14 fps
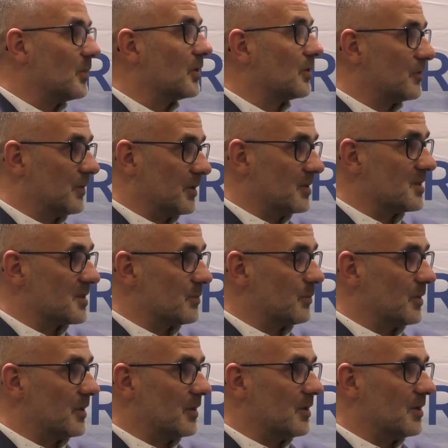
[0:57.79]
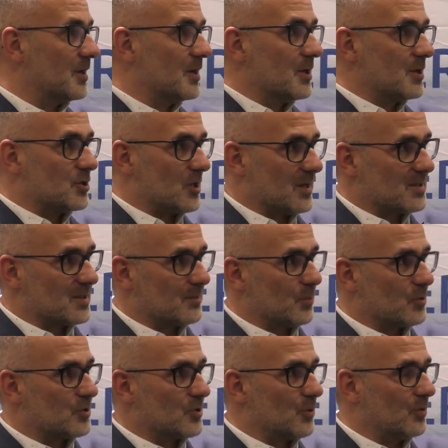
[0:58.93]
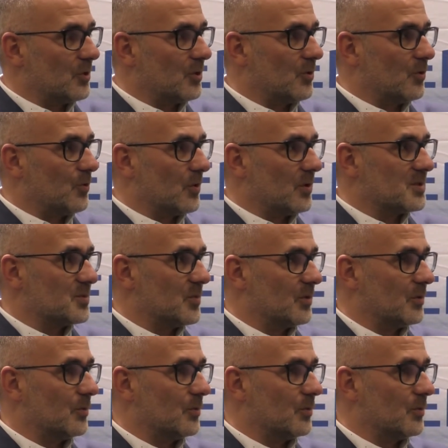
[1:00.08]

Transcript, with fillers: Będą dwie dyscypliny, czasy poszczególnych konkurencji będą